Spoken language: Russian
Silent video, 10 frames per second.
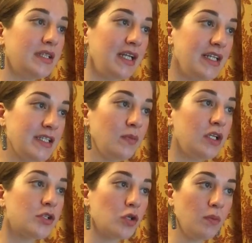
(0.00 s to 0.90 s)
Третьим
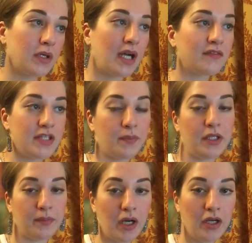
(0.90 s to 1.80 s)
лицом, как все
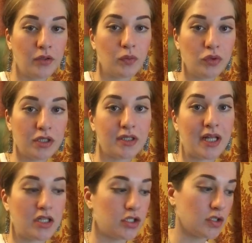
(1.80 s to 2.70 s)
понимают, будет
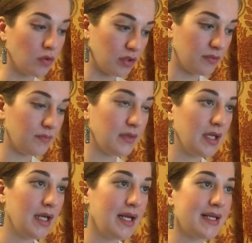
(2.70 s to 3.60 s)
танцор.
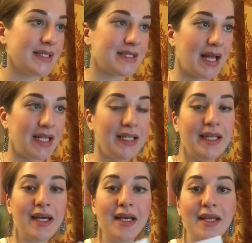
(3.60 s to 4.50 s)

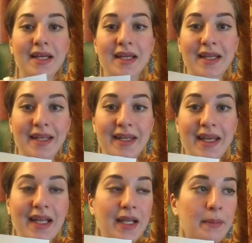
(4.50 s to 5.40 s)
Солида
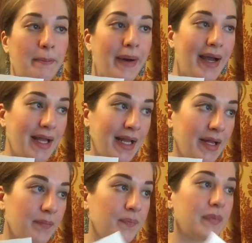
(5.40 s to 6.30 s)
дель байле.
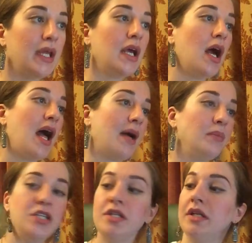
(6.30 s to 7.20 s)

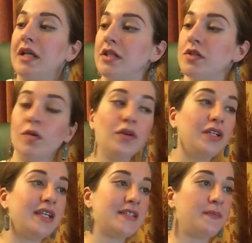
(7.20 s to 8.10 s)
Обычно
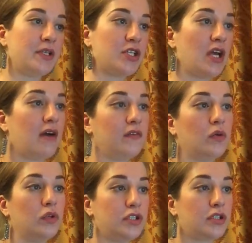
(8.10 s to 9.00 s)
танцор не спеша
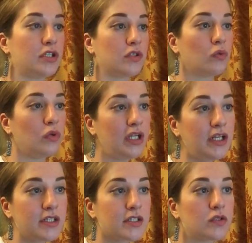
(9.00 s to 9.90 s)
выходит из-за
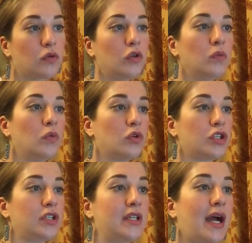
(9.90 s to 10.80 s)
кулис, он
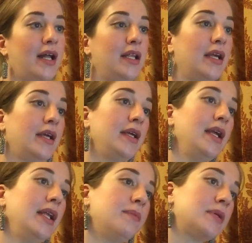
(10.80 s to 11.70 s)
может далее
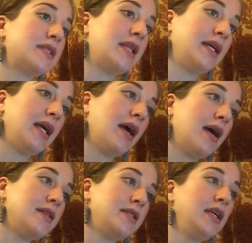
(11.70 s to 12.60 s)
или
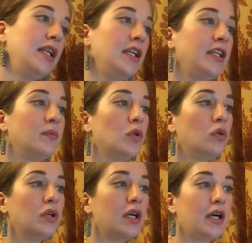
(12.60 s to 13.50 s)
постоять, или
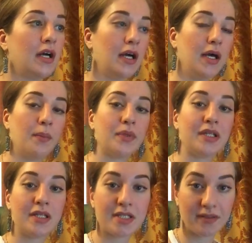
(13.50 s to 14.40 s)
немного
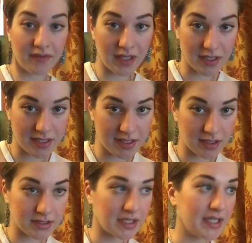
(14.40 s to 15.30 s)
потанцевать,
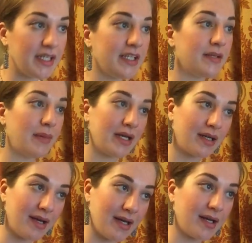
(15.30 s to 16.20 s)
сделать какие-то
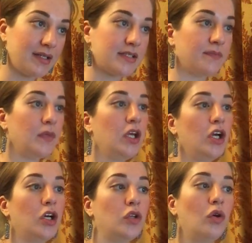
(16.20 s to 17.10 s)
маркахес,
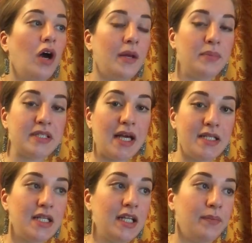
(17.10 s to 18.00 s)
но
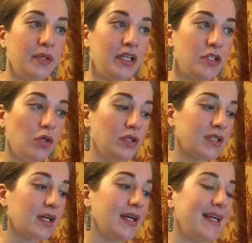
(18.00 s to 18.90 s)
обязательно перейдет
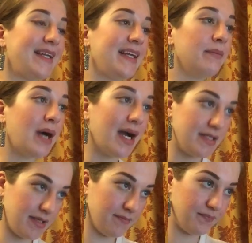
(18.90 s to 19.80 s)
к
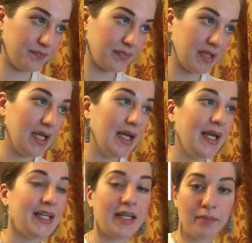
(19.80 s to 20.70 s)
ямаде.
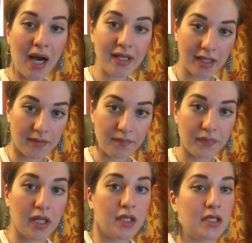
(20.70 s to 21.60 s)
Ямада,
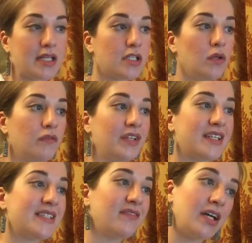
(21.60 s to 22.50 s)

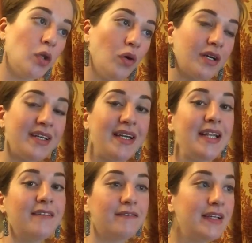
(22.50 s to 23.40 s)
дословно звонок
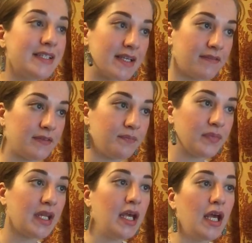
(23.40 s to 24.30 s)
или вызов.
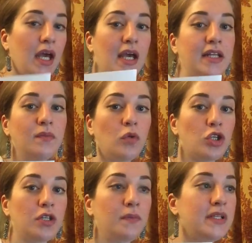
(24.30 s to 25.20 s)
Это
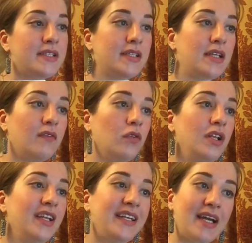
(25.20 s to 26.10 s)
может быть
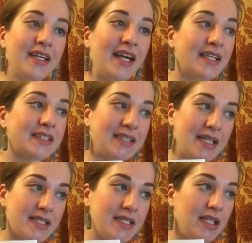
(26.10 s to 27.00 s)
довольно яркий
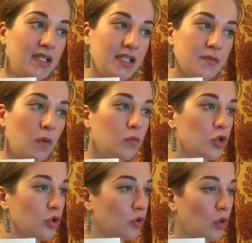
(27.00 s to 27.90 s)
акцент, сделанный с
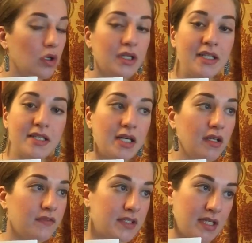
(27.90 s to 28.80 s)
помощью ног и
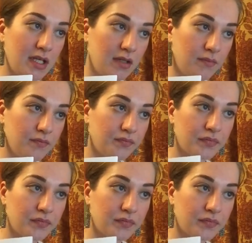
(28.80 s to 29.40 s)
тела в целом.